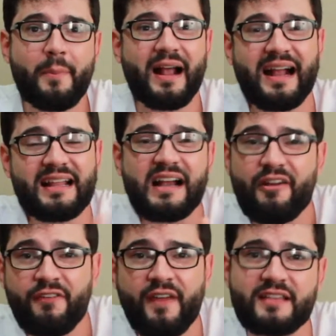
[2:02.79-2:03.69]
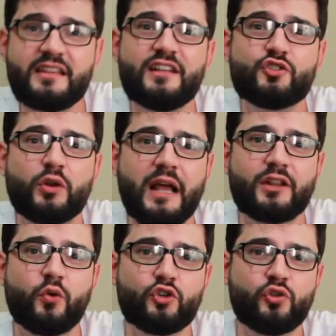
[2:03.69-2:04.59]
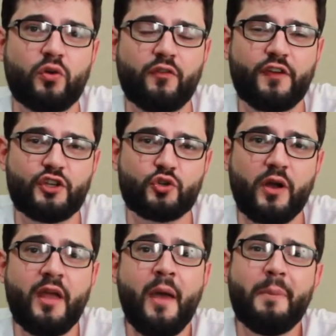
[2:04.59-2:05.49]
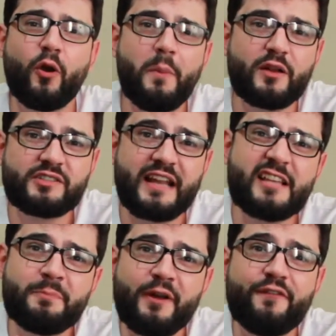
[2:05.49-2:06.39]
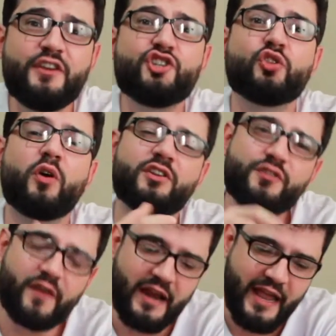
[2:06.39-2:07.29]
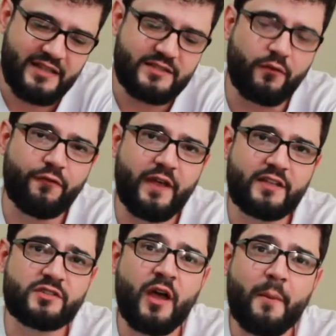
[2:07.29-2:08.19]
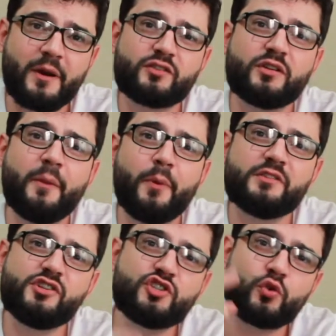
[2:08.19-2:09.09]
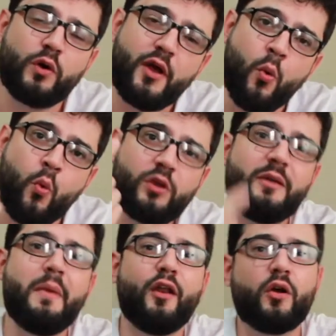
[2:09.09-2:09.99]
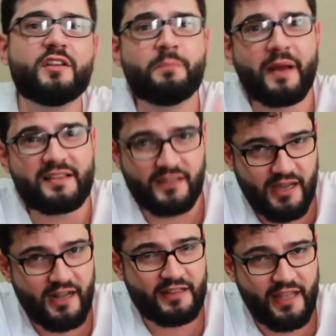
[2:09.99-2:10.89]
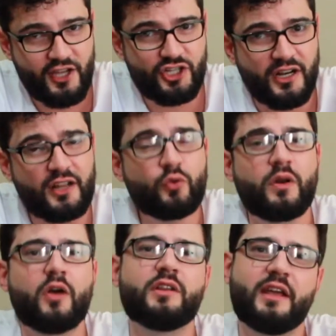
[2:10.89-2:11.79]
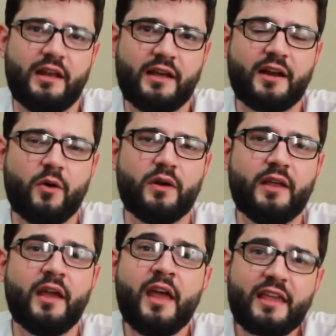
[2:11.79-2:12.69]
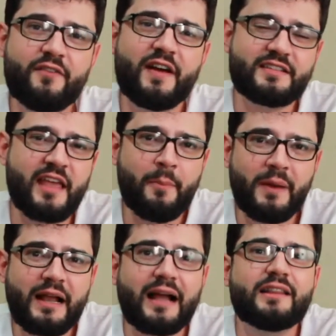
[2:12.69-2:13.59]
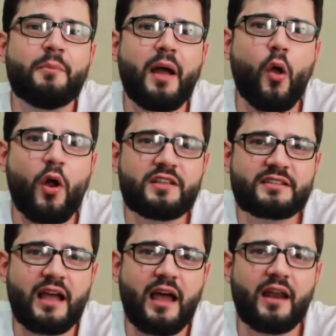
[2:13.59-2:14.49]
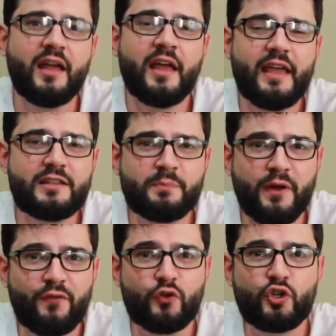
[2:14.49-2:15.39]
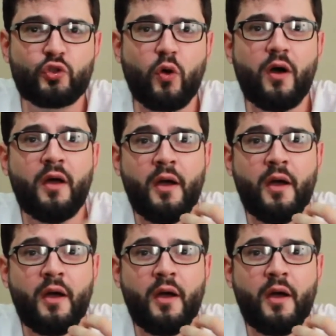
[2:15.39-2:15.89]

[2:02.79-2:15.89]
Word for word: para cada café selecionado hoje do Coffee Joy, pelo menos três perfis de torra diferentes são feitos, para só depois a gente escolher um que melhor expressa a característica natural daquele grão ali, que vai ser replicado em maior escala esse perfil de torra,